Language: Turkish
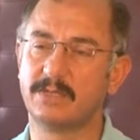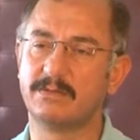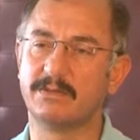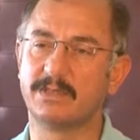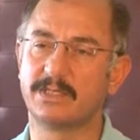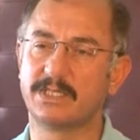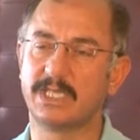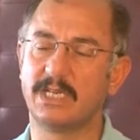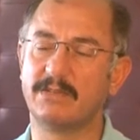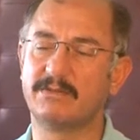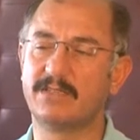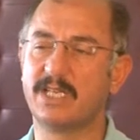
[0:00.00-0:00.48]
Ama
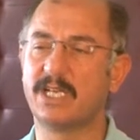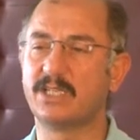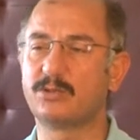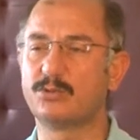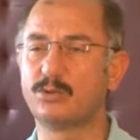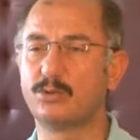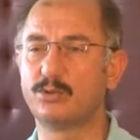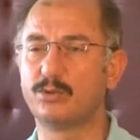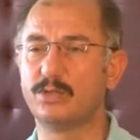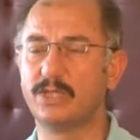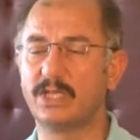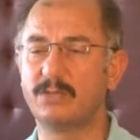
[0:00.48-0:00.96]

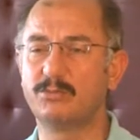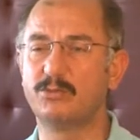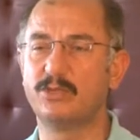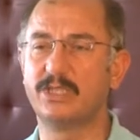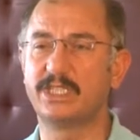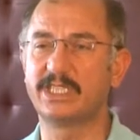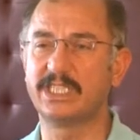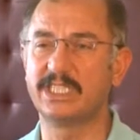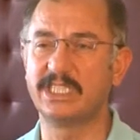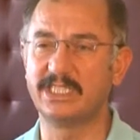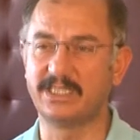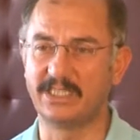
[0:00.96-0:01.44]
sevdası uğruna
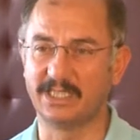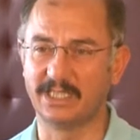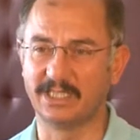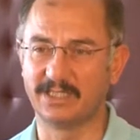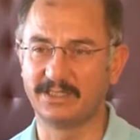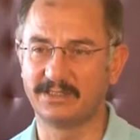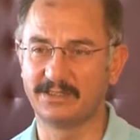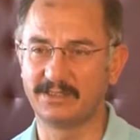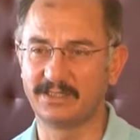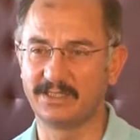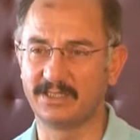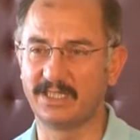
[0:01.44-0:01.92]
buna girdi.
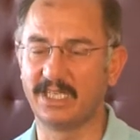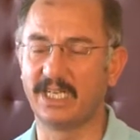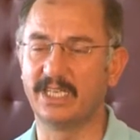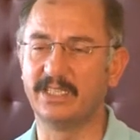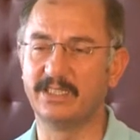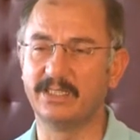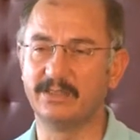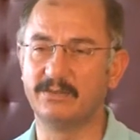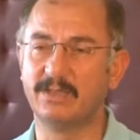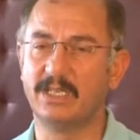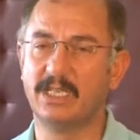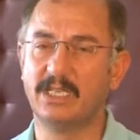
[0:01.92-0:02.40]
Girdi.
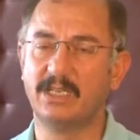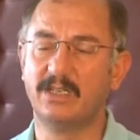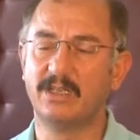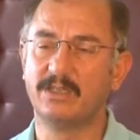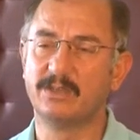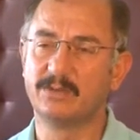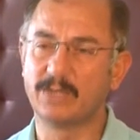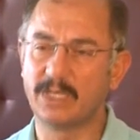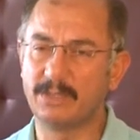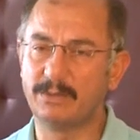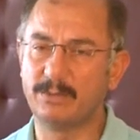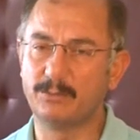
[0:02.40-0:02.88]
Yani,
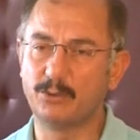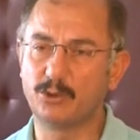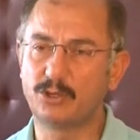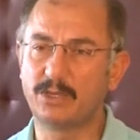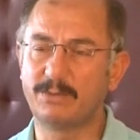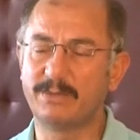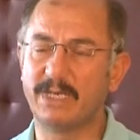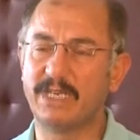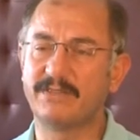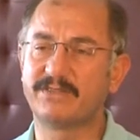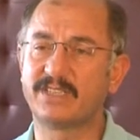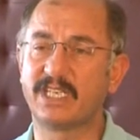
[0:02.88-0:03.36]
tabi bu
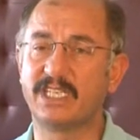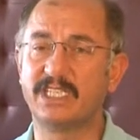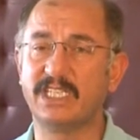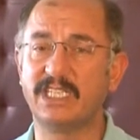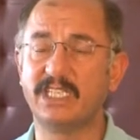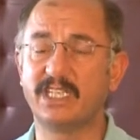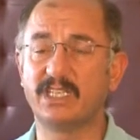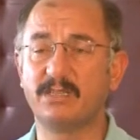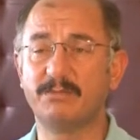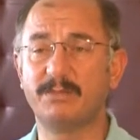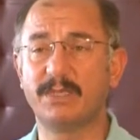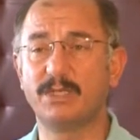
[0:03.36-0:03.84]
tip
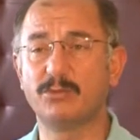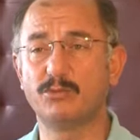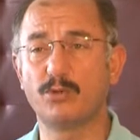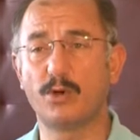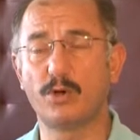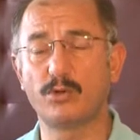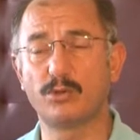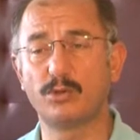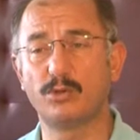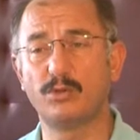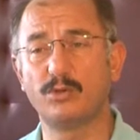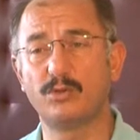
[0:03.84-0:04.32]
efsanelerin ben
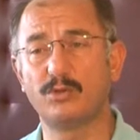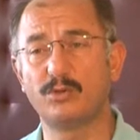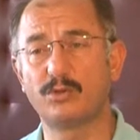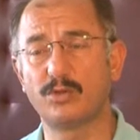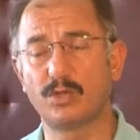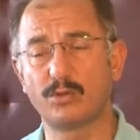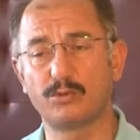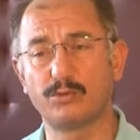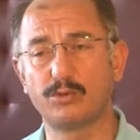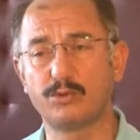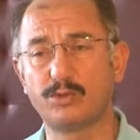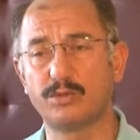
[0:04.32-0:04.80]
doğruluğunu
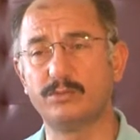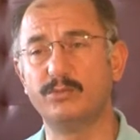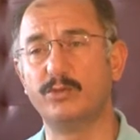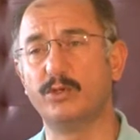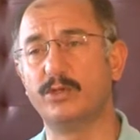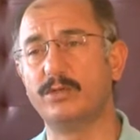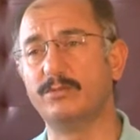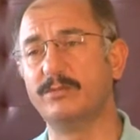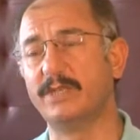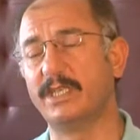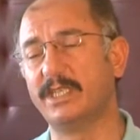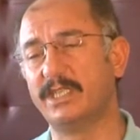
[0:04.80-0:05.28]
çok
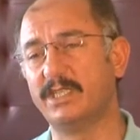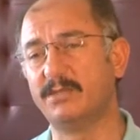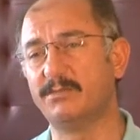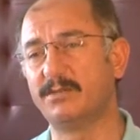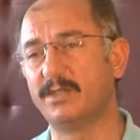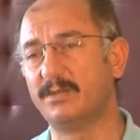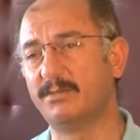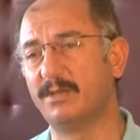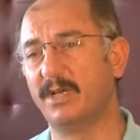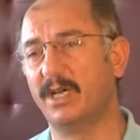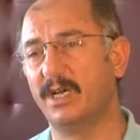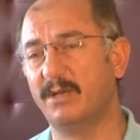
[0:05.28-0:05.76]
düşünmüyorum dediğim
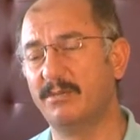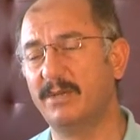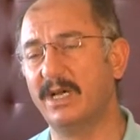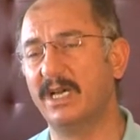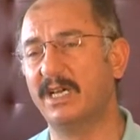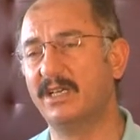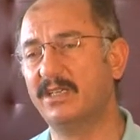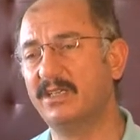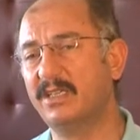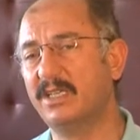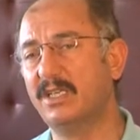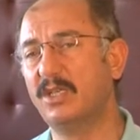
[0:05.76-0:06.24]
gibi ama
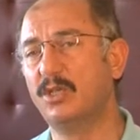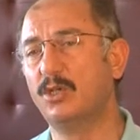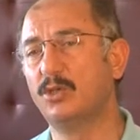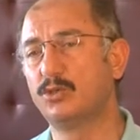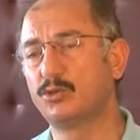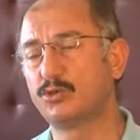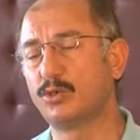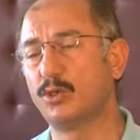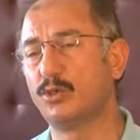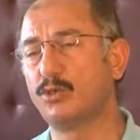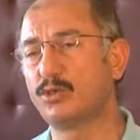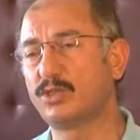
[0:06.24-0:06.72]

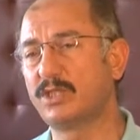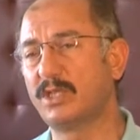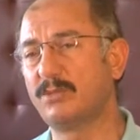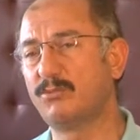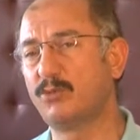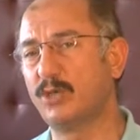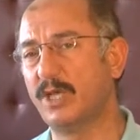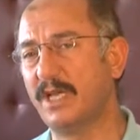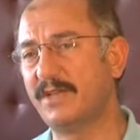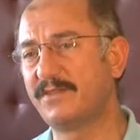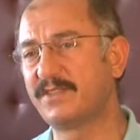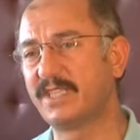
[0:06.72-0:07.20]
sonuçta
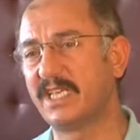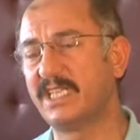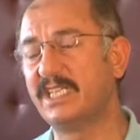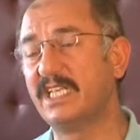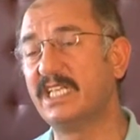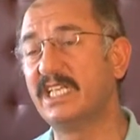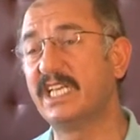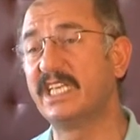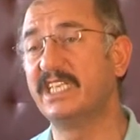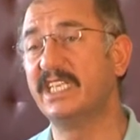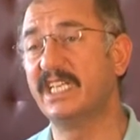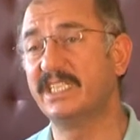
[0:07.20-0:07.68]
bu
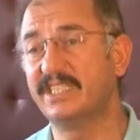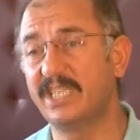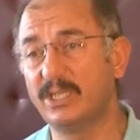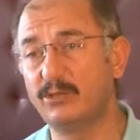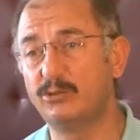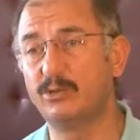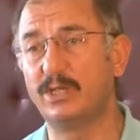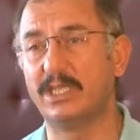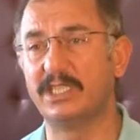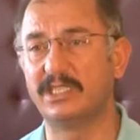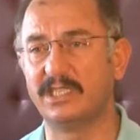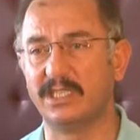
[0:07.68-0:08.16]
efsaneler neden
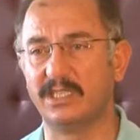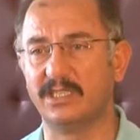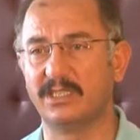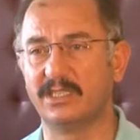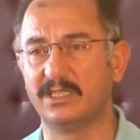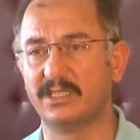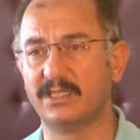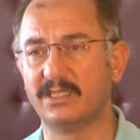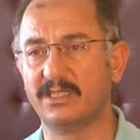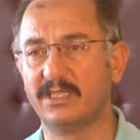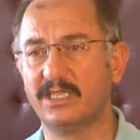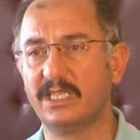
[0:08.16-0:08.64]
üretildi?
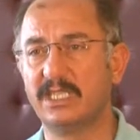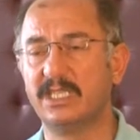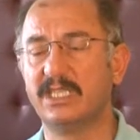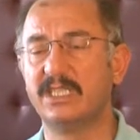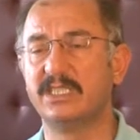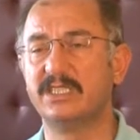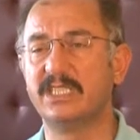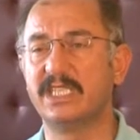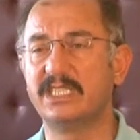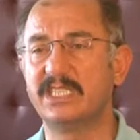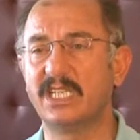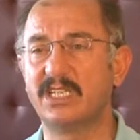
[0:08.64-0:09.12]

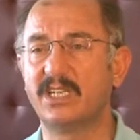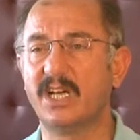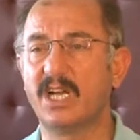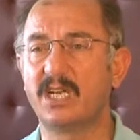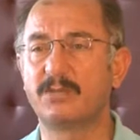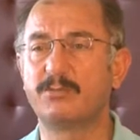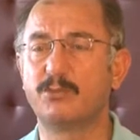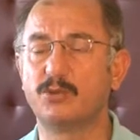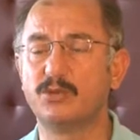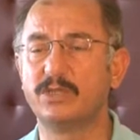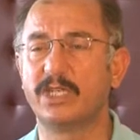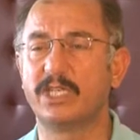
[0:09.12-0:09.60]
Neden
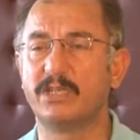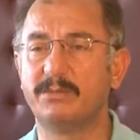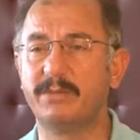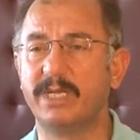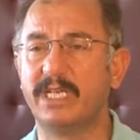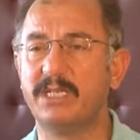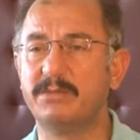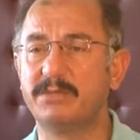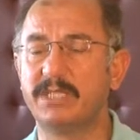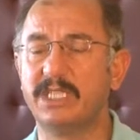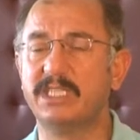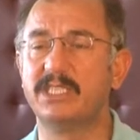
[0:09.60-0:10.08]
halk bunları
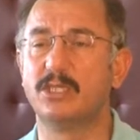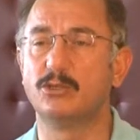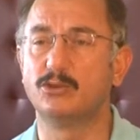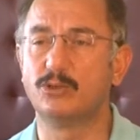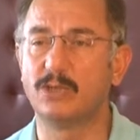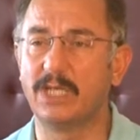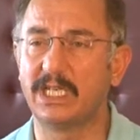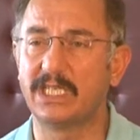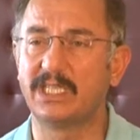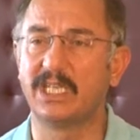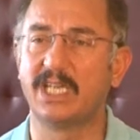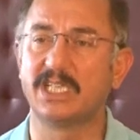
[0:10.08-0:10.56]
benimsedi de
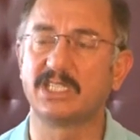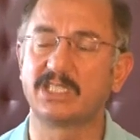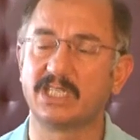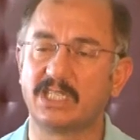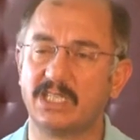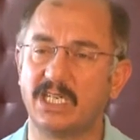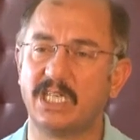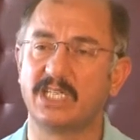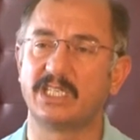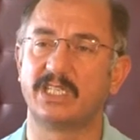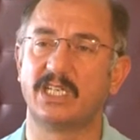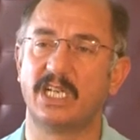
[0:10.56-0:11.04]
sürekli
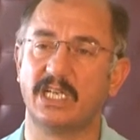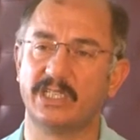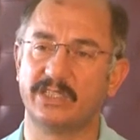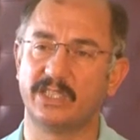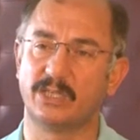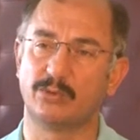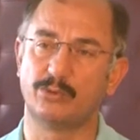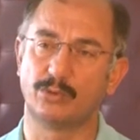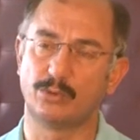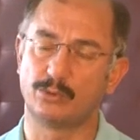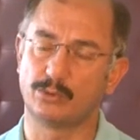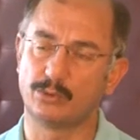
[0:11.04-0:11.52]
asırlardan
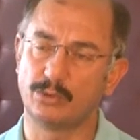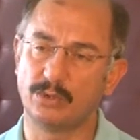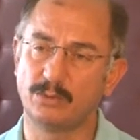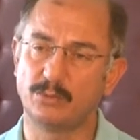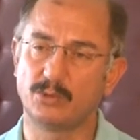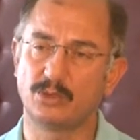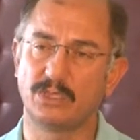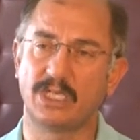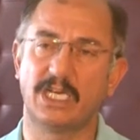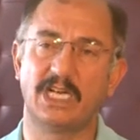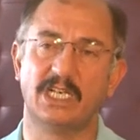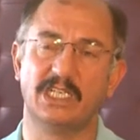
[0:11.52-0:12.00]
anlatıyor,
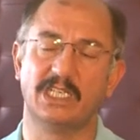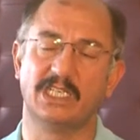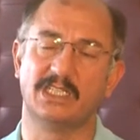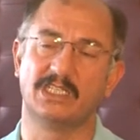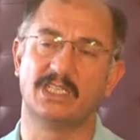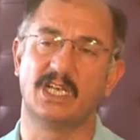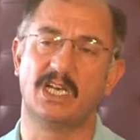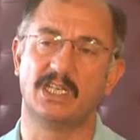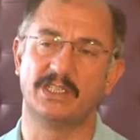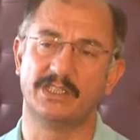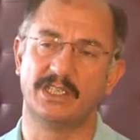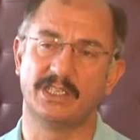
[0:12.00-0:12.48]
günümüzde halen
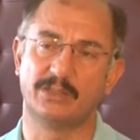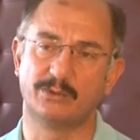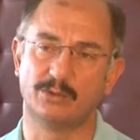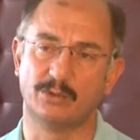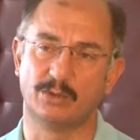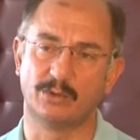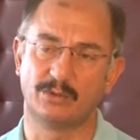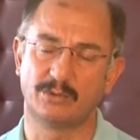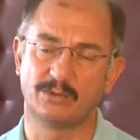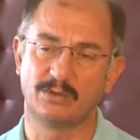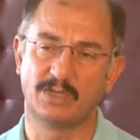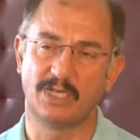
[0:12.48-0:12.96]
de
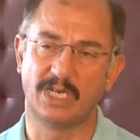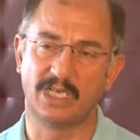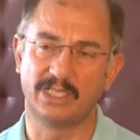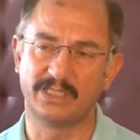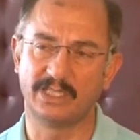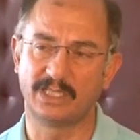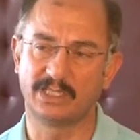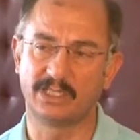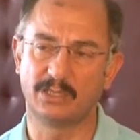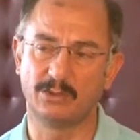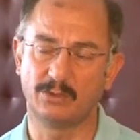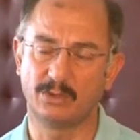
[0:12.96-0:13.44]
anlatıyor,
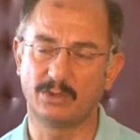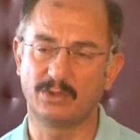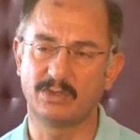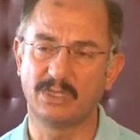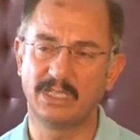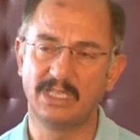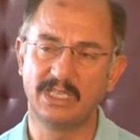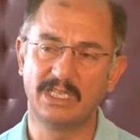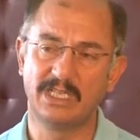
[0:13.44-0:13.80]
anlatılıyor?